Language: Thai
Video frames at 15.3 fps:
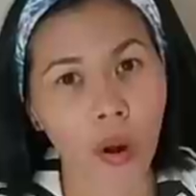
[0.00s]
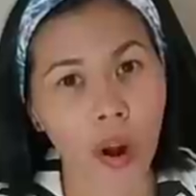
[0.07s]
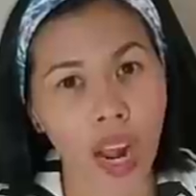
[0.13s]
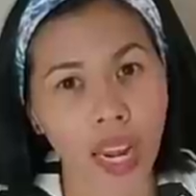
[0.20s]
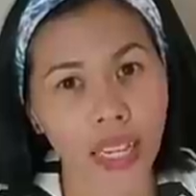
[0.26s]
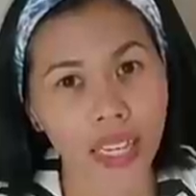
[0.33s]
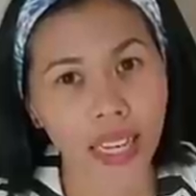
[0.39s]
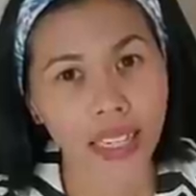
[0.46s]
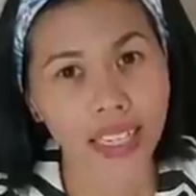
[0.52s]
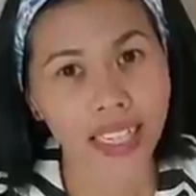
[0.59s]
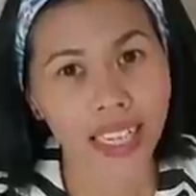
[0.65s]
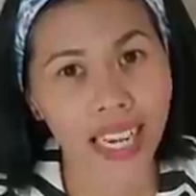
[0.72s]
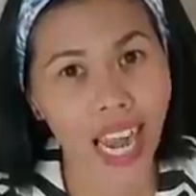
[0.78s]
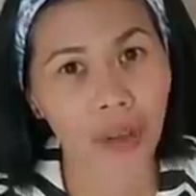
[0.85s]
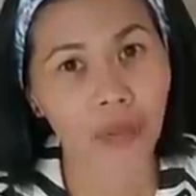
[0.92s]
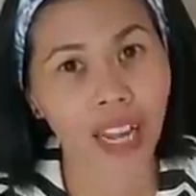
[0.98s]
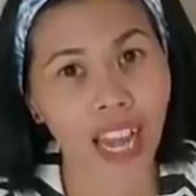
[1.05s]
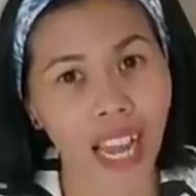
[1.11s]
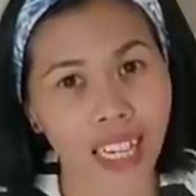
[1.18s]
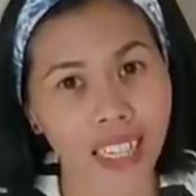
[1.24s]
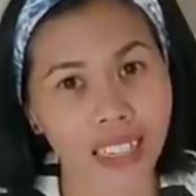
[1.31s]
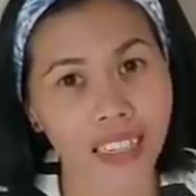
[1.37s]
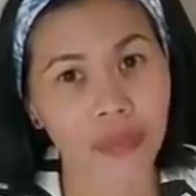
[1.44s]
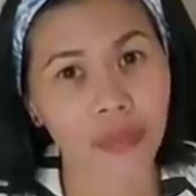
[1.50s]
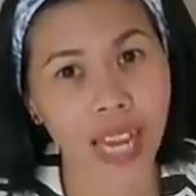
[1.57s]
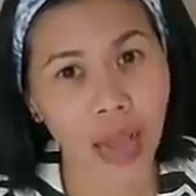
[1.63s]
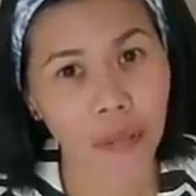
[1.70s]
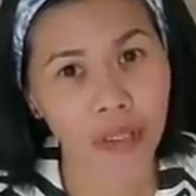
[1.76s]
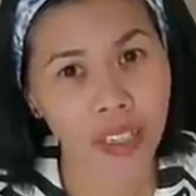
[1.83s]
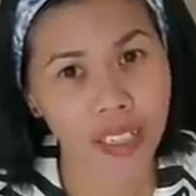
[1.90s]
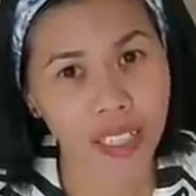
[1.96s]
บอกให้ดัดดี้กันดับนะคะ ดื่ม
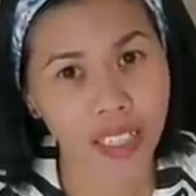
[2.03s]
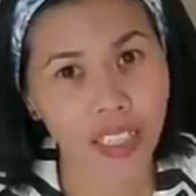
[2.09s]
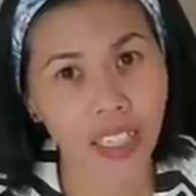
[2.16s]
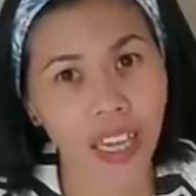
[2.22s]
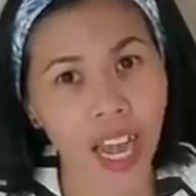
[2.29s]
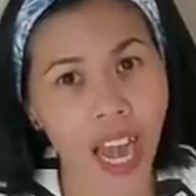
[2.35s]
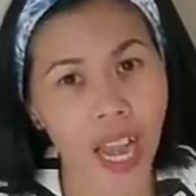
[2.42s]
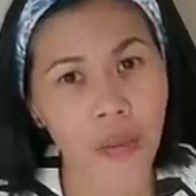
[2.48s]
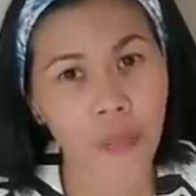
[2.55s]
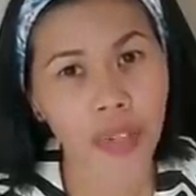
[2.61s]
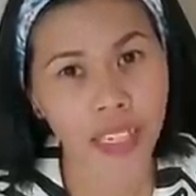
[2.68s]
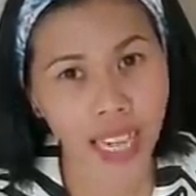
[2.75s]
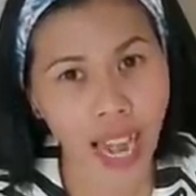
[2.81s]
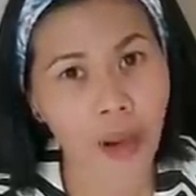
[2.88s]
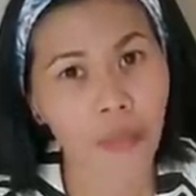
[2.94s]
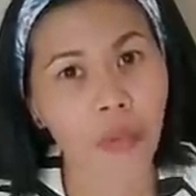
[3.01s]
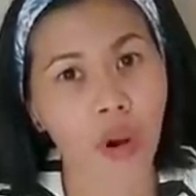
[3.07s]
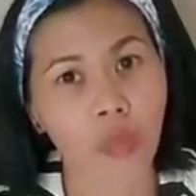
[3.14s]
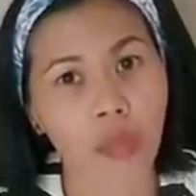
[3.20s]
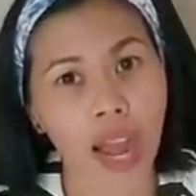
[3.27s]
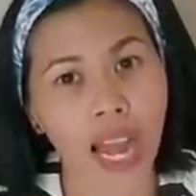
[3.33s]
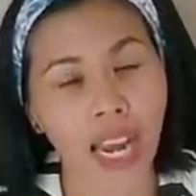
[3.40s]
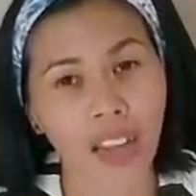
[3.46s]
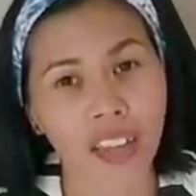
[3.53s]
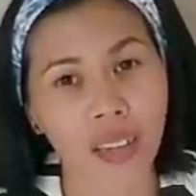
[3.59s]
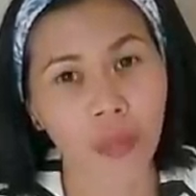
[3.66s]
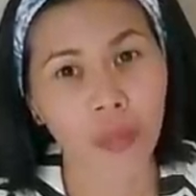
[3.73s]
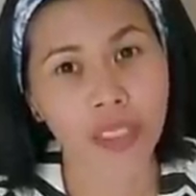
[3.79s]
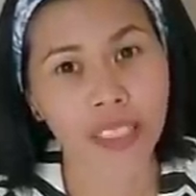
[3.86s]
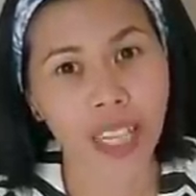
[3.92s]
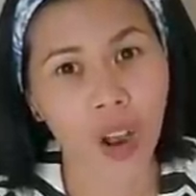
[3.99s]
น้ำเยอะๆ ให้มันขับออกมาแล้วเดี๋ยว
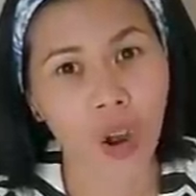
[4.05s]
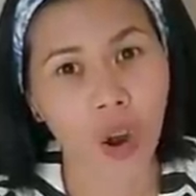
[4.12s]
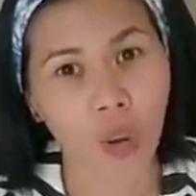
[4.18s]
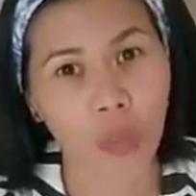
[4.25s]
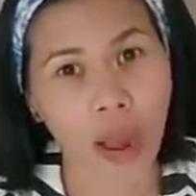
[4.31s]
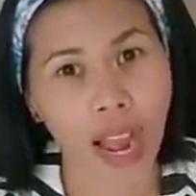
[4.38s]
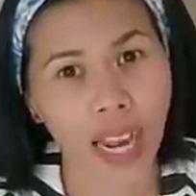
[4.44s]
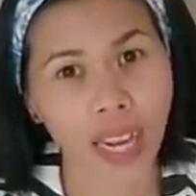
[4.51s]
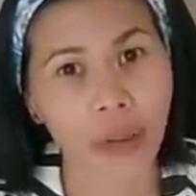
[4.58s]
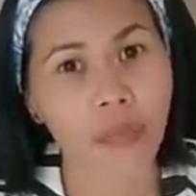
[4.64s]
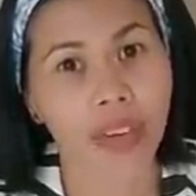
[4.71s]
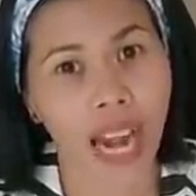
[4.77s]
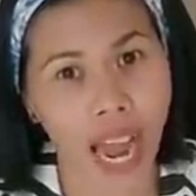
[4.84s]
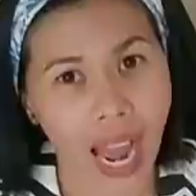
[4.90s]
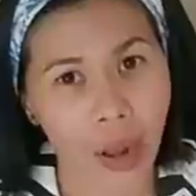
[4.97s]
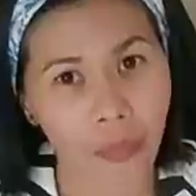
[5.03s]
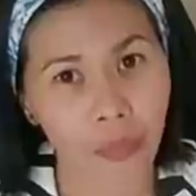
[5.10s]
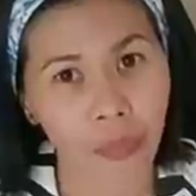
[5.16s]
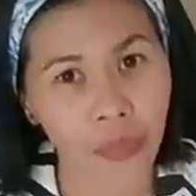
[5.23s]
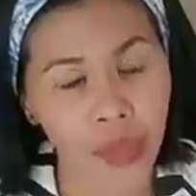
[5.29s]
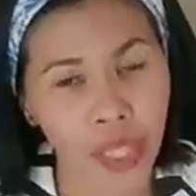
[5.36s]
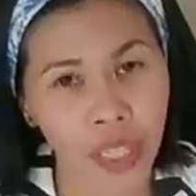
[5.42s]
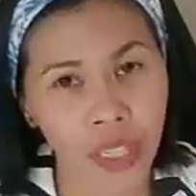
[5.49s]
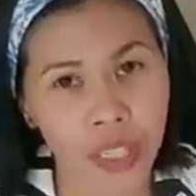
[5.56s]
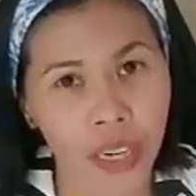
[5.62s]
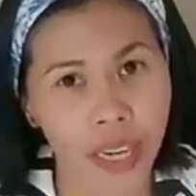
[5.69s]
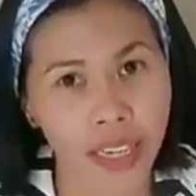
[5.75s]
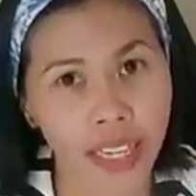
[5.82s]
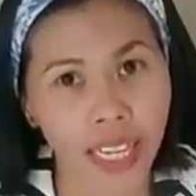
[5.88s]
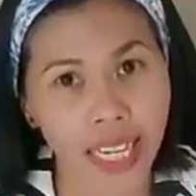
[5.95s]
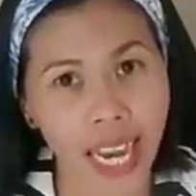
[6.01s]
มันจะออกมากับน้ำดัด
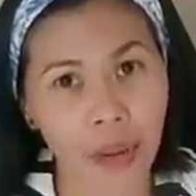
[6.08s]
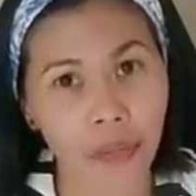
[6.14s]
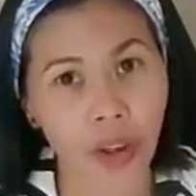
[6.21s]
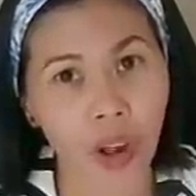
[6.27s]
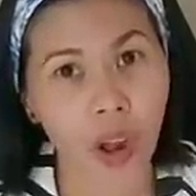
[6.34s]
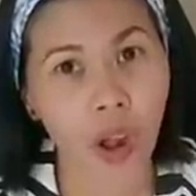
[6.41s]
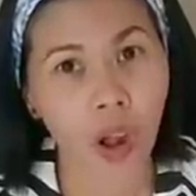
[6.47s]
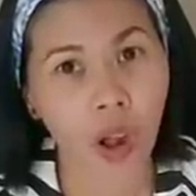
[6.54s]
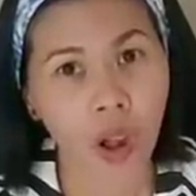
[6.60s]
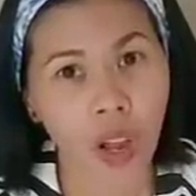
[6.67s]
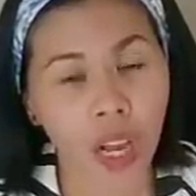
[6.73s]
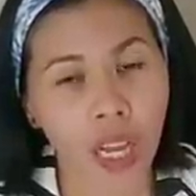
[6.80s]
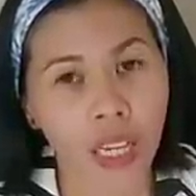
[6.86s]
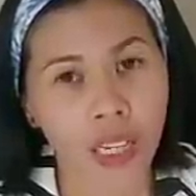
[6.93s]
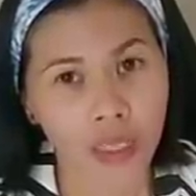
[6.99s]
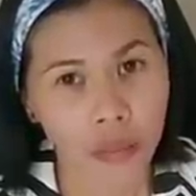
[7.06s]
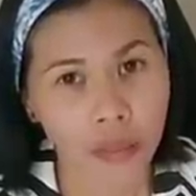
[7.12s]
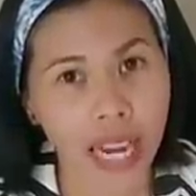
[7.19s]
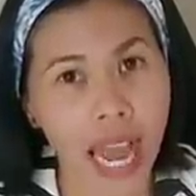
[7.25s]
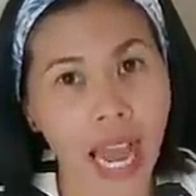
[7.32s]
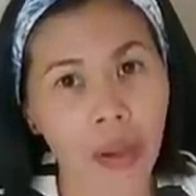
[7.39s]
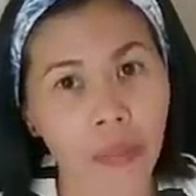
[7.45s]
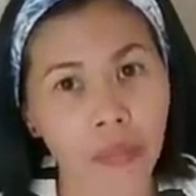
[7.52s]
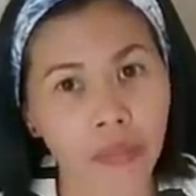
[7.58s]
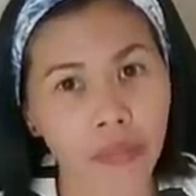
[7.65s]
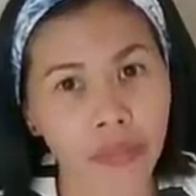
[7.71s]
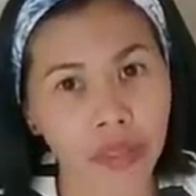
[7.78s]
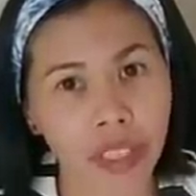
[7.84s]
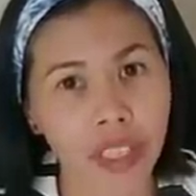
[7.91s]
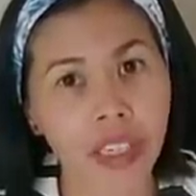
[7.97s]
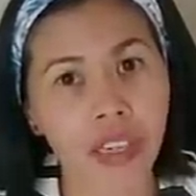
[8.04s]
ดี้กันดับก็ดื่ม
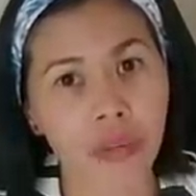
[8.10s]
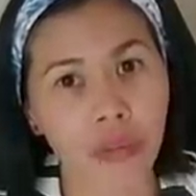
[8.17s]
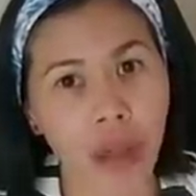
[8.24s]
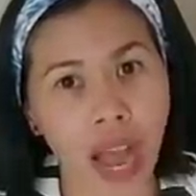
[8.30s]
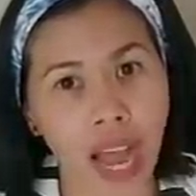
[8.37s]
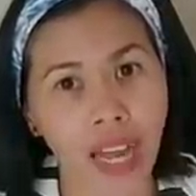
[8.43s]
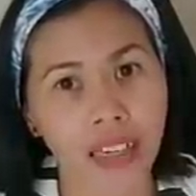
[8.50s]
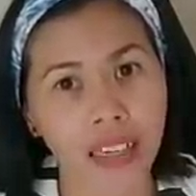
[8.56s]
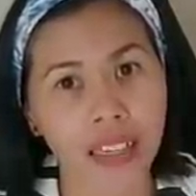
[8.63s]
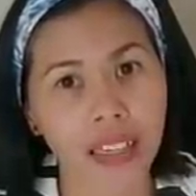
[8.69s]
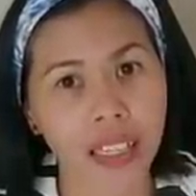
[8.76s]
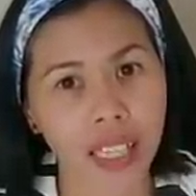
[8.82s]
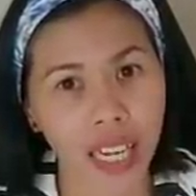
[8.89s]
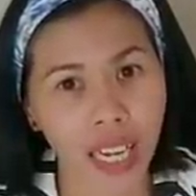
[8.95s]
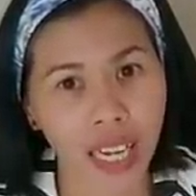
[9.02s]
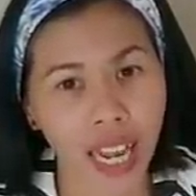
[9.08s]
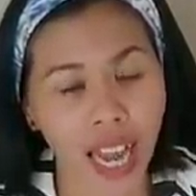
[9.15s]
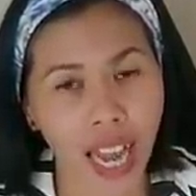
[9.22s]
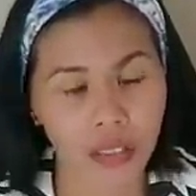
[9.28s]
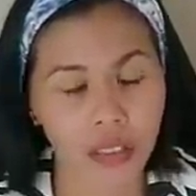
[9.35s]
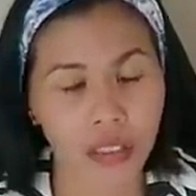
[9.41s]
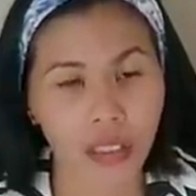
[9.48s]
น้ำเยอะมาเรื่อยๆนะคะ